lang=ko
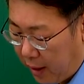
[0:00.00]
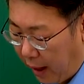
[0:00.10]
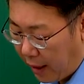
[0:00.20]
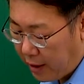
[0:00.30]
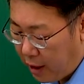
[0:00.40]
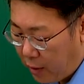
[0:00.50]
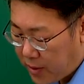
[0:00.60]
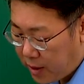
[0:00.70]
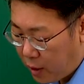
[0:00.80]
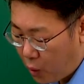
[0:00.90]
아들이
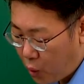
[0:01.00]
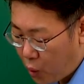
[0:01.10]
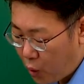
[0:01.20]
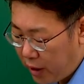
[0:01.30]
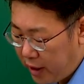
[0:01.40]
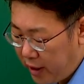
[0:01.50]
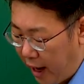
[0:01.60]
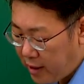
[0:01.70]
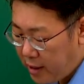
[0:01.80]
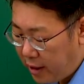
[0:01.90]
없을 경우
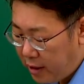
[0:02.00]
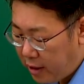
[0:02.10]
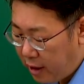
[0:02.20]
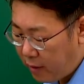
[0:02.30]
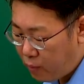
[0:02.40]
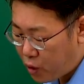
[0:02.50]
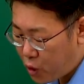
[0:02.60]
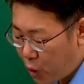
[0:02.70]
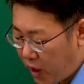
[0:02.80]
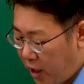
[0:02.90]
양자를 드리는
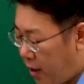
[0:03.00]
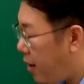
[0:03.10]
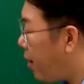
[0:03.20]
풍습이